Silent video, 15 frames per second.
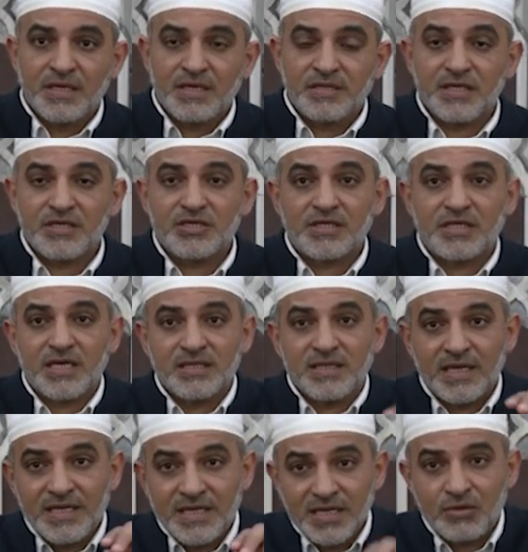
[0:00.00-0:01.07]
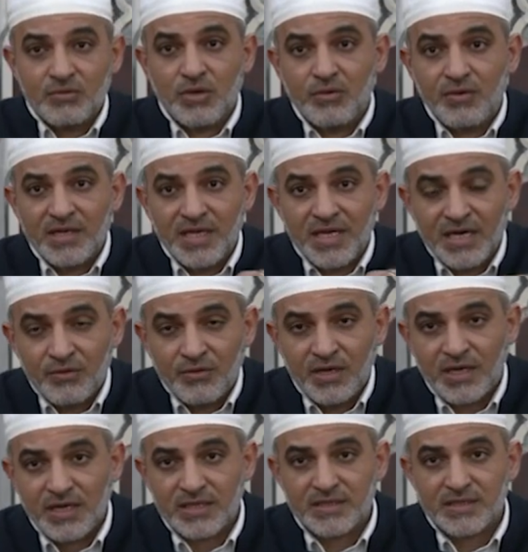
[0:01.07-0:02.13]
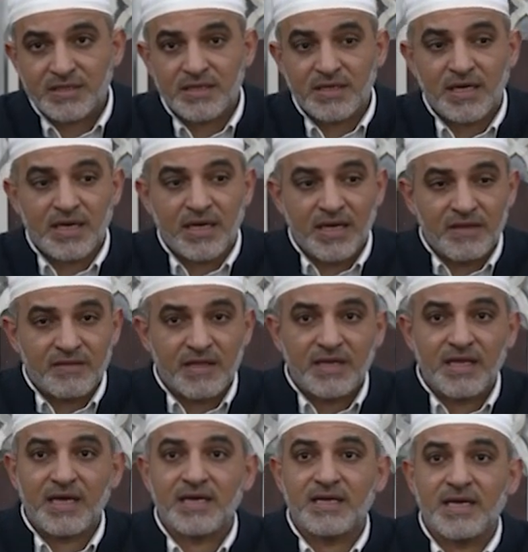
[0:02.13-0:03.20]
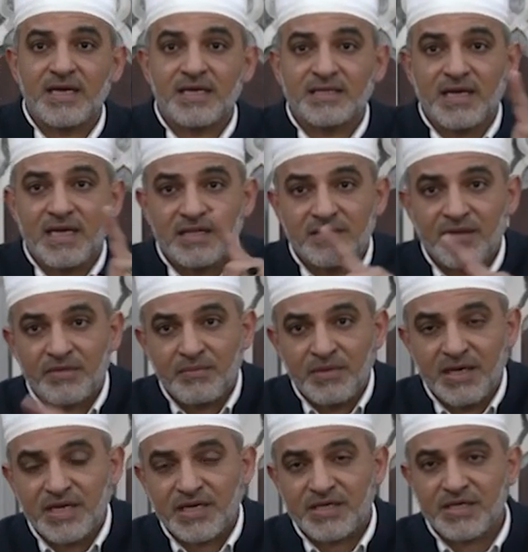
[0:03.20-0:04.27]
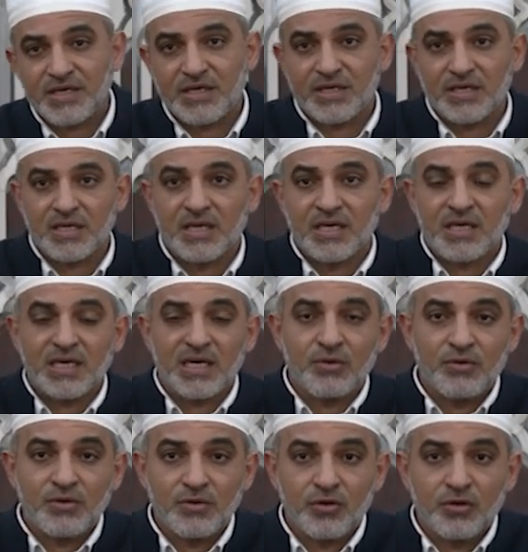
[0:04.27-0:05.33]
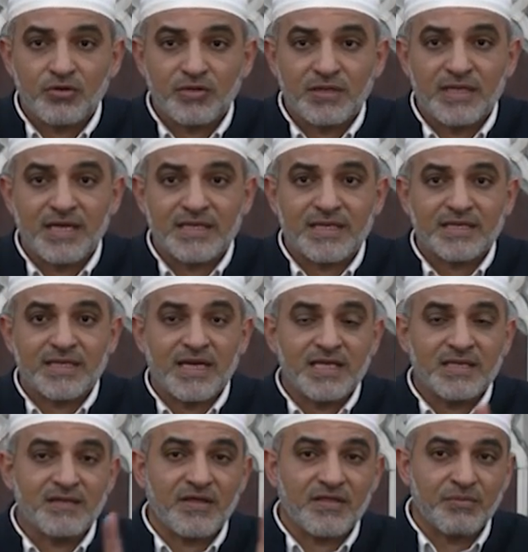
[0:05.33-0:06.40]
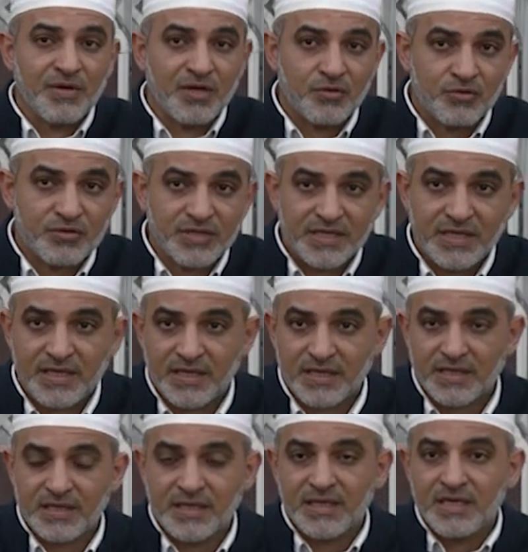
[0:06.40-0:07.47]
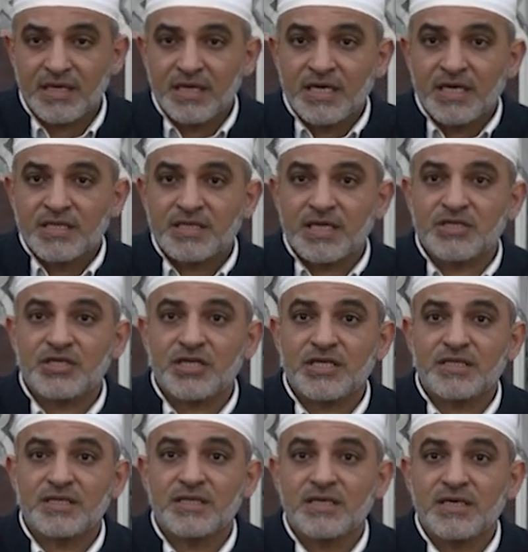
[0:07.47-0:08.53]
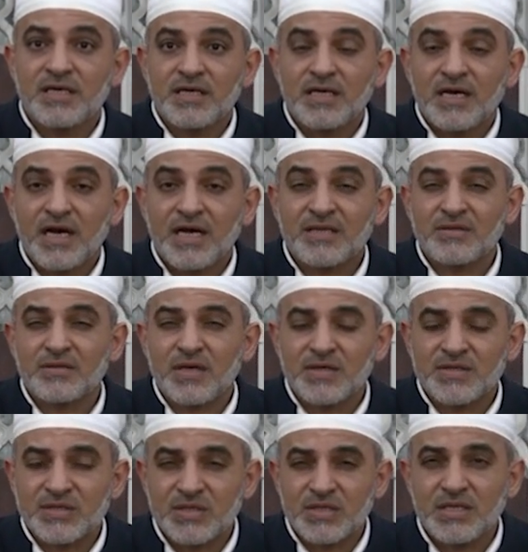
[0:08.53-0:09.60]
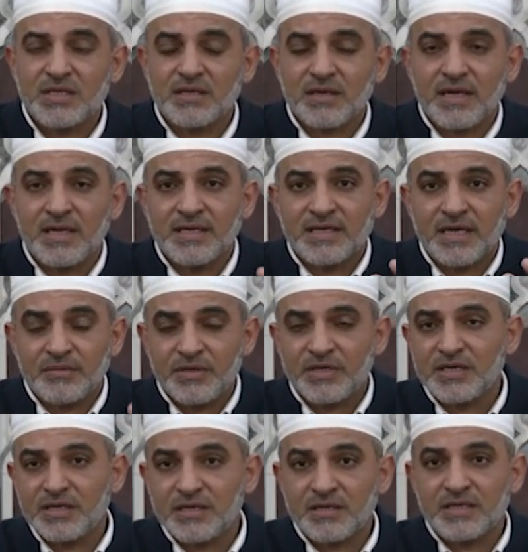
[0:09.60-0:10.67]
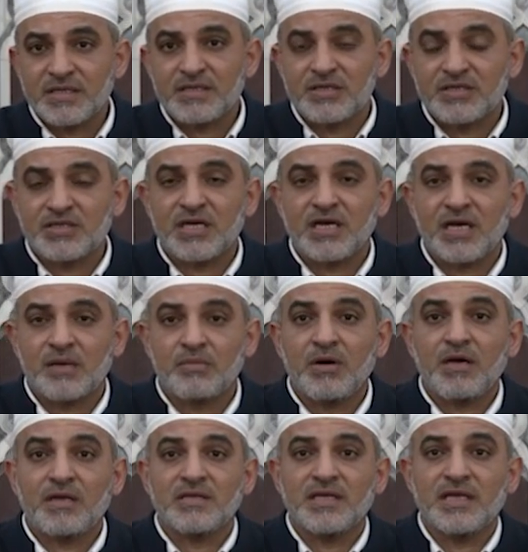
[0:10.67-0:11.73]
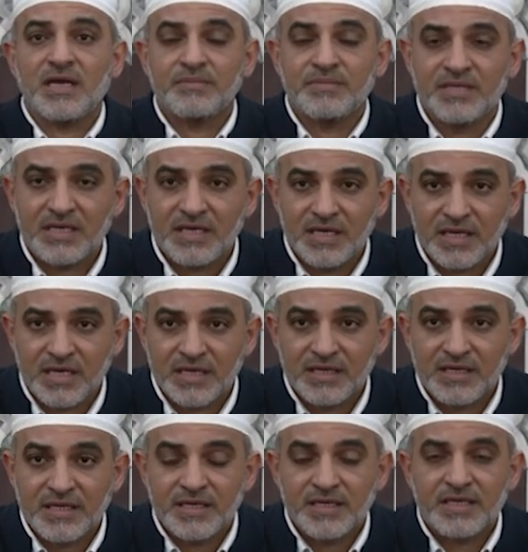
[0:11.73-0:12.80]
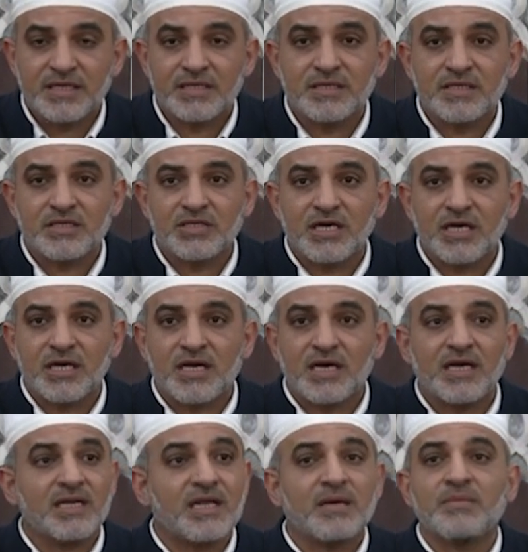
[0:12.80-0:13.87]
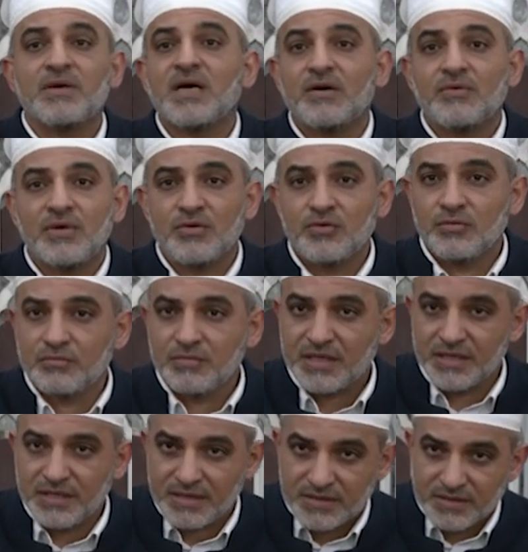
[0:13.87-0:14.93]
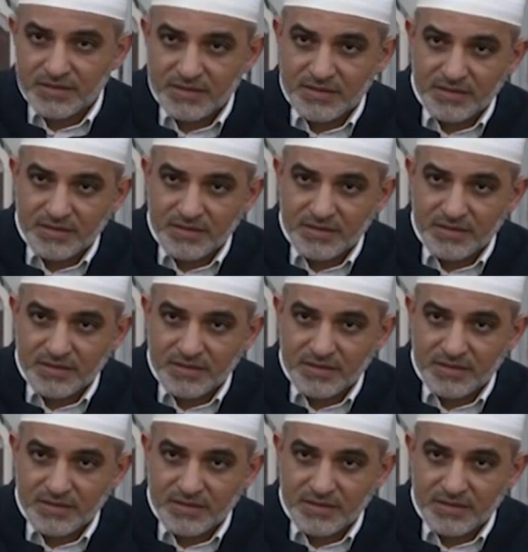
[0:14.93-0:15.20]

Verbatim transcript: تجد أن الإخوة والأخوات هذا الأخ لا يتحدث مع أخيه أو الأخت لا تتحدث مع أختها تجد التقصير الكبير اتجاه بعض الأبناء اتجاه الأباء والأمهات